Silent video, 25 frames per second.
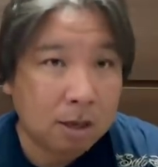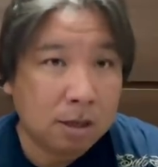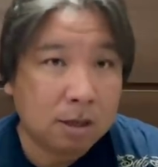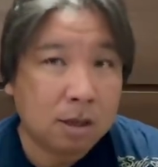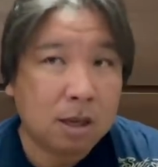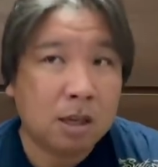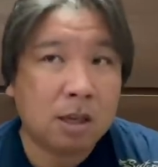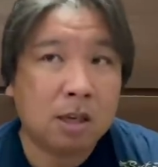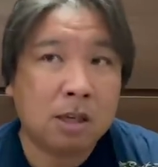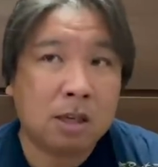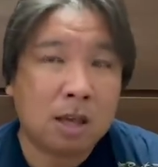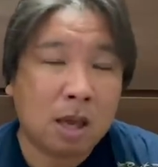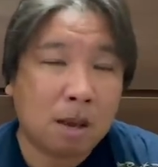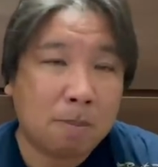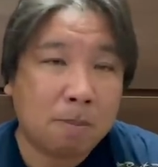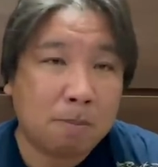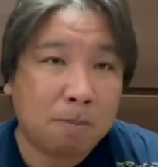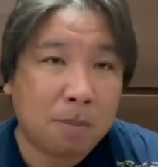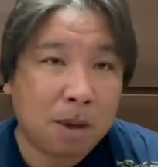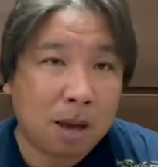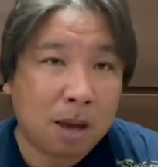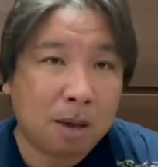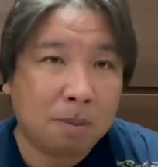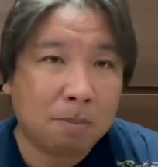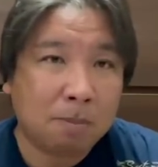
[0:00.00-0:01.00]
で、2戦
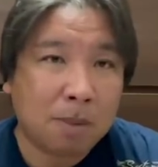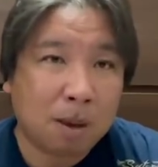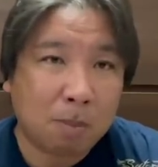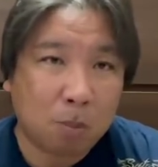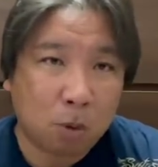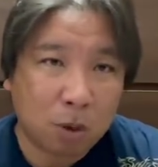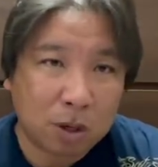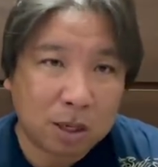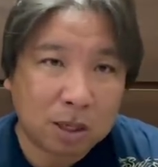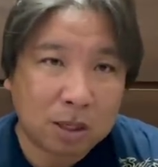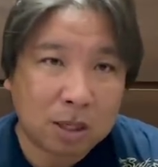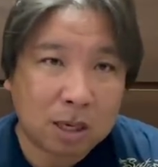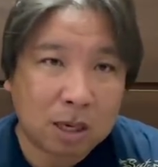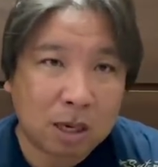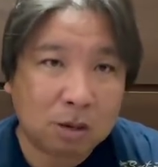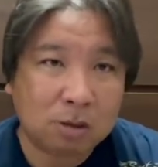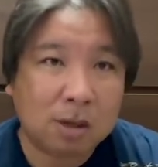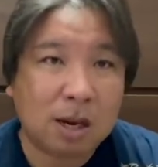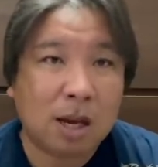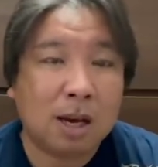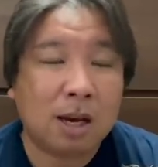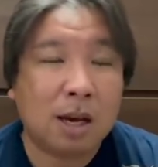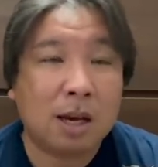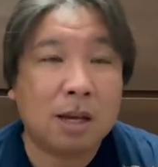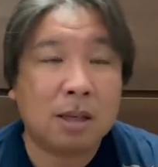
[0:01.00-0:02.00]
目、まあ、森下ぐ
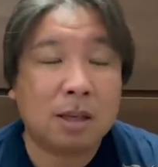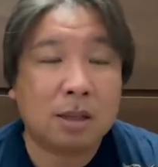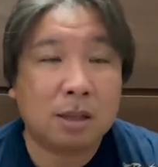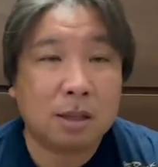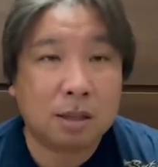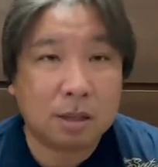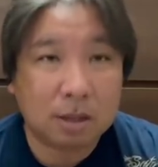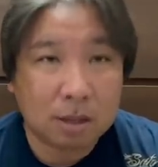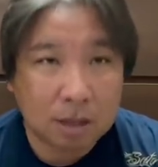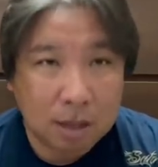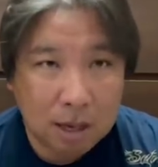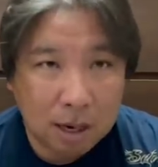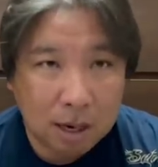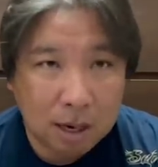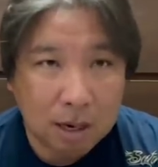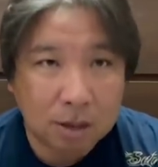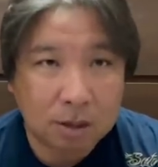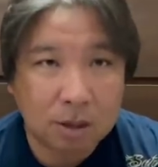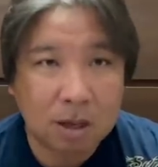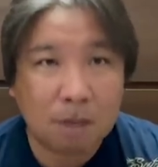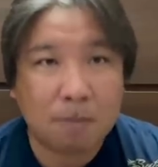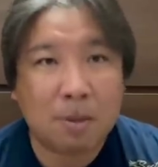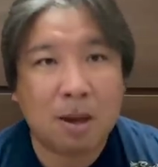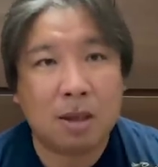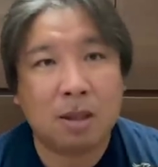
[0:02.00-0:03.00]
らいがいって、
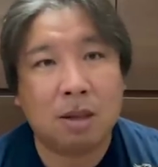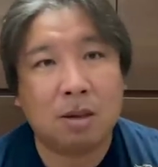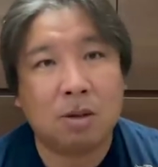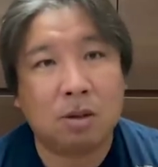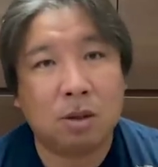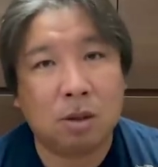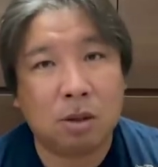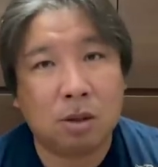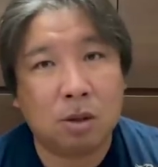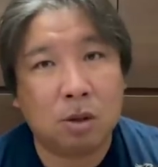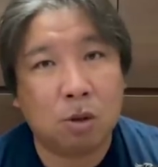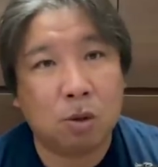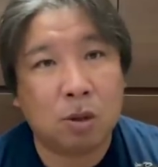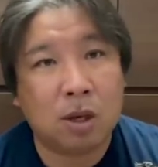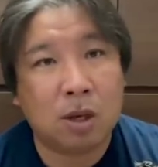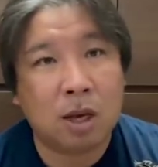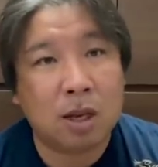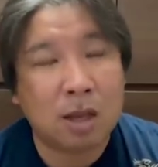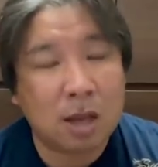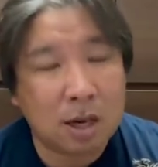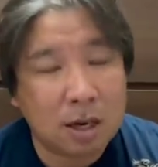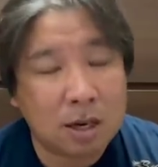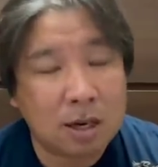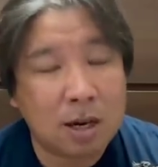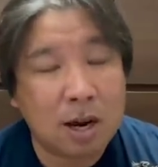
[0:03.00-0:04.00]
で、まあ、予定
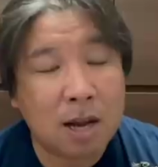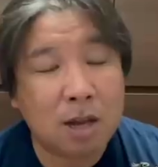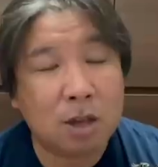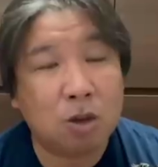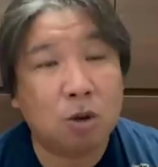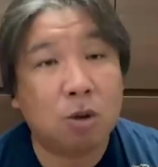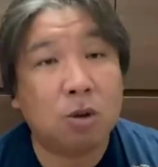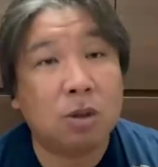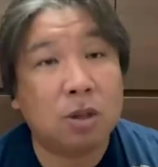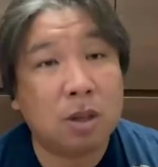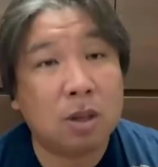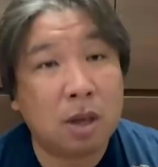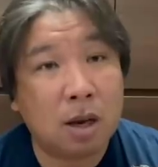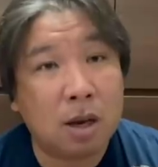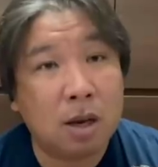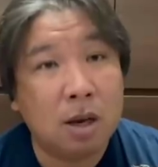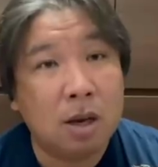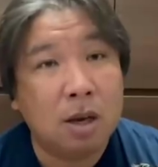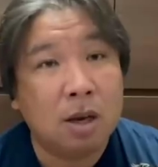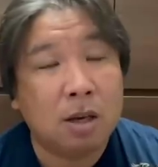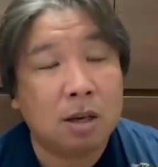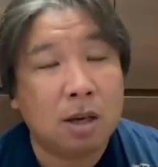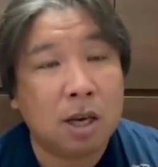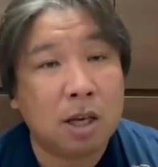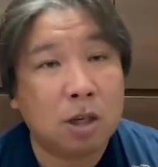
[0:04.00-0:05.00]
なり2連勝して、
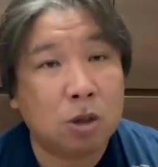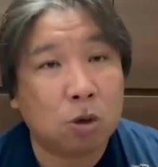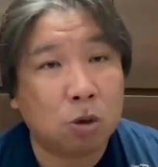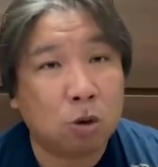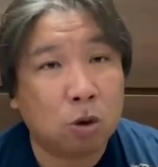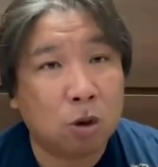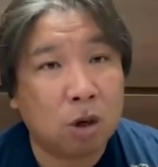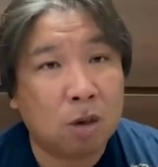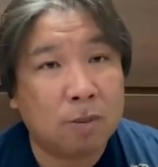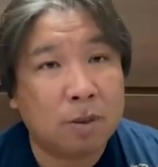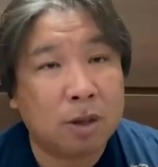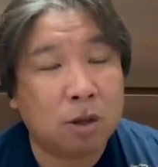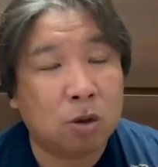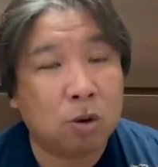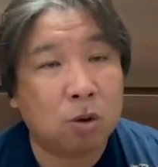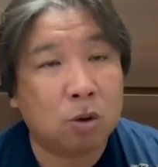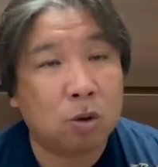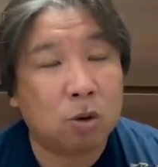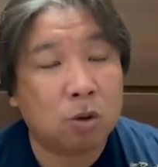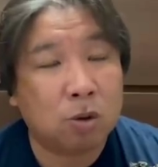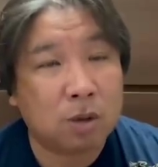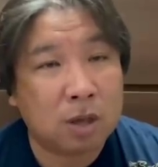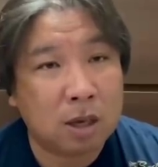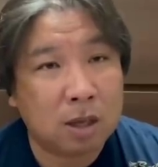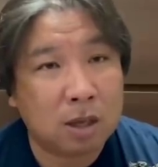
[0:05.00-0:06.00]
決勝トーナメントの
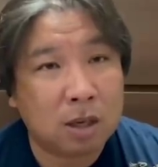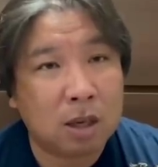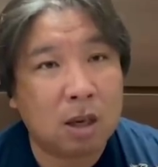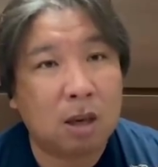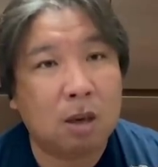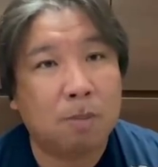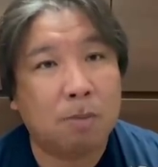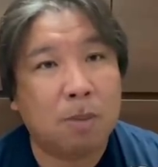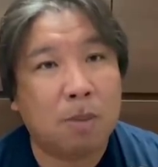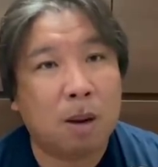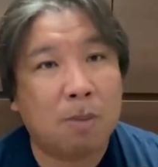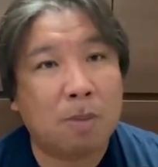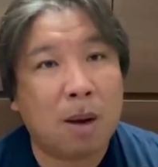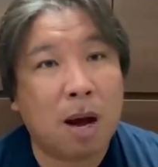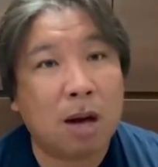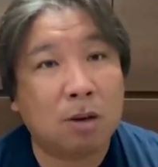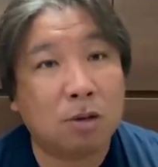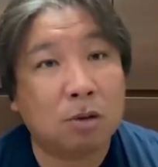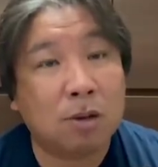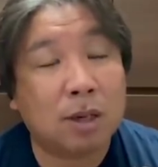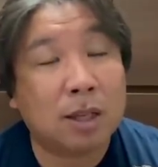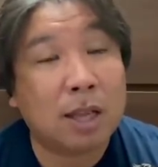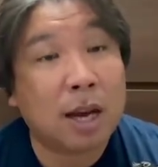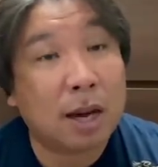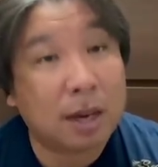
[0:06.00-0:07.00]
初戦に、まあ、マーク
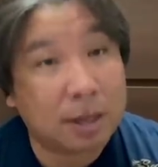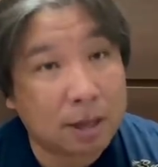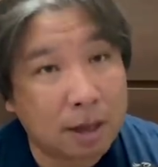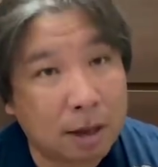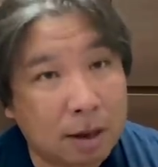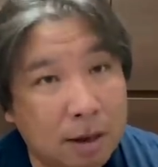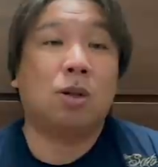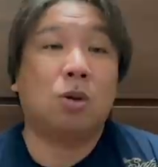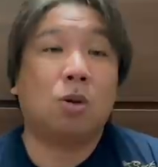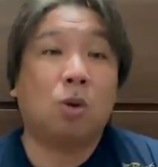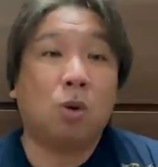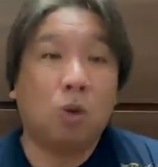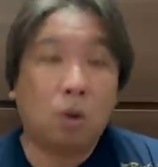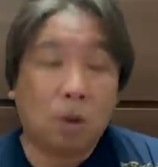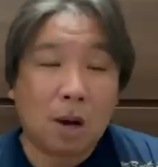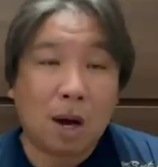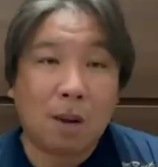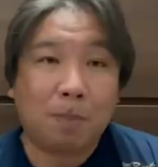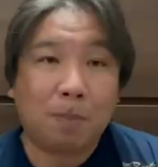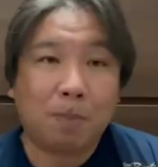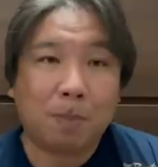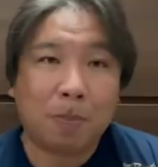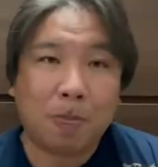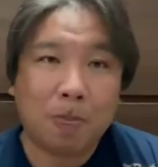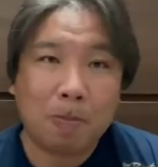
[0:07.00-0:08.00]
が投げて、ところが、
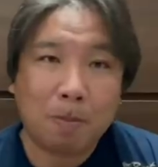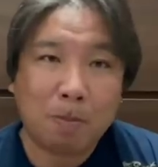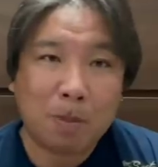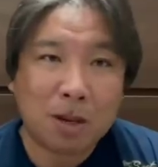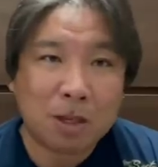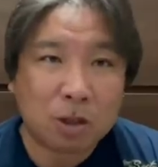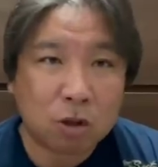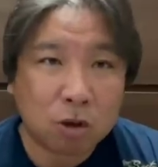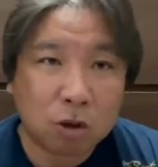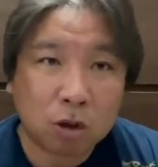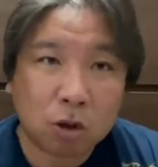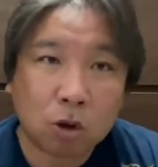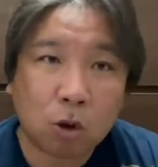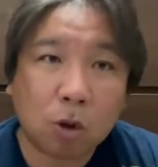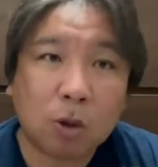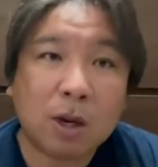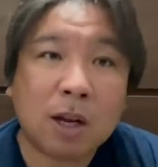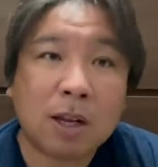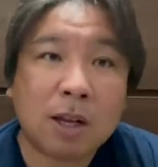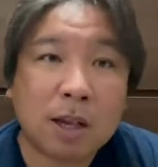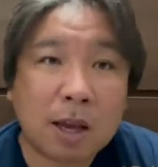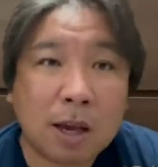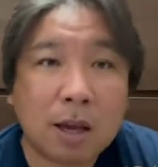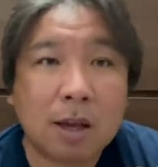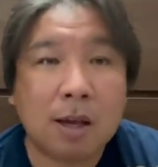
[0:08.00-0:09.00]
まあ、順当
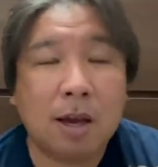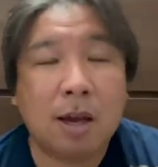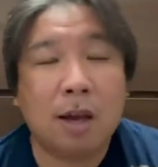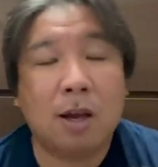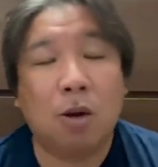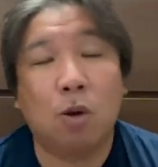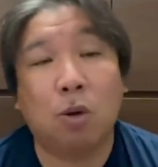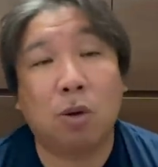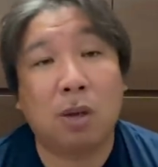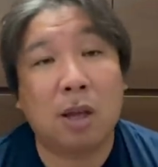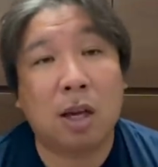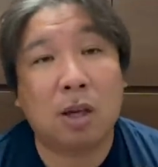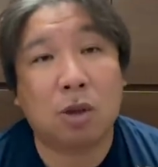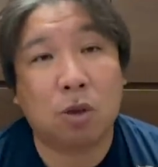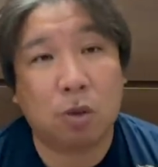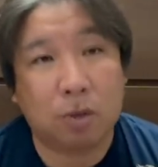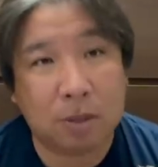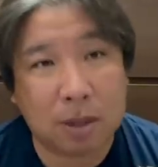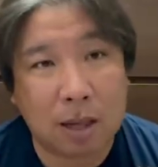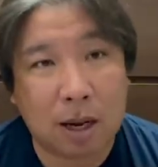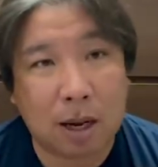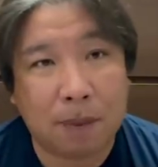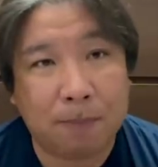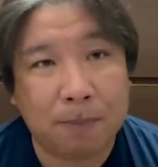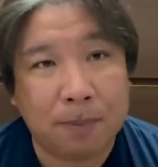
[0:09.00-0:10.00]
なね、えー、ローテーション
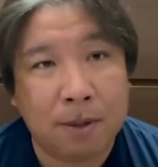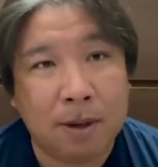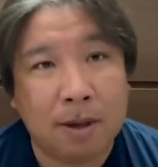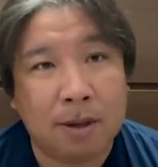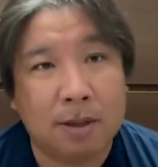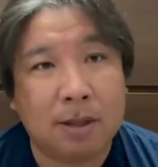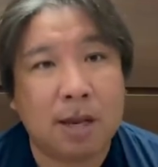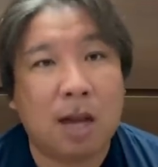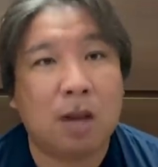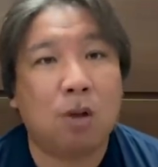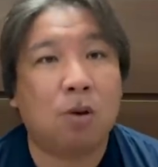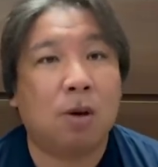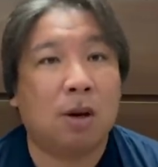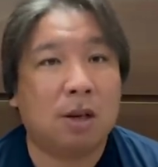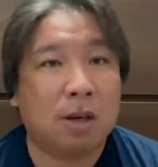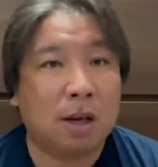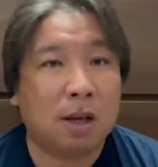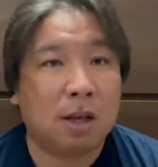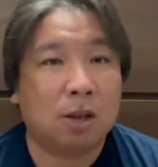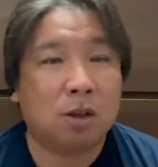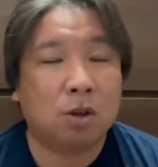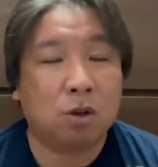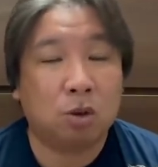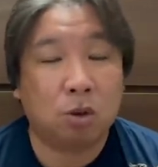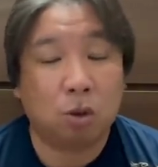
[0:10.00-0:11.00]
じゃないのかなっ
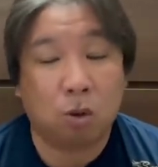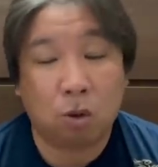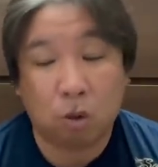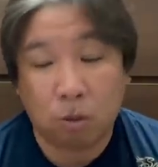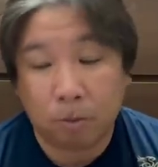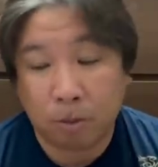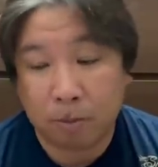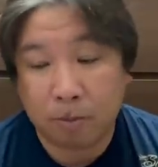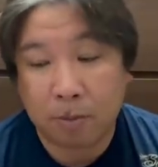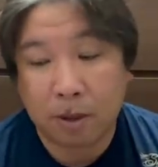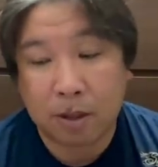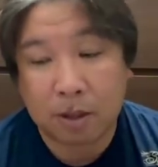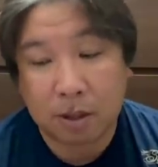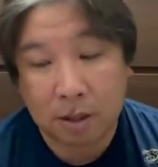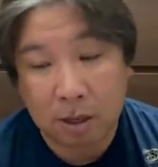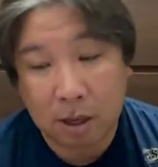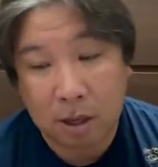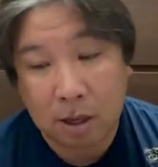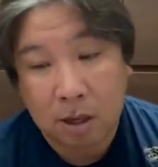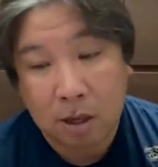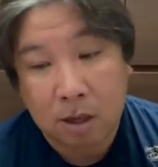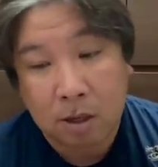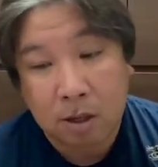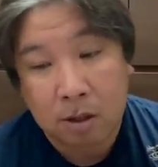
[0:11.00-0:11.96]
ていうところも見ましたね。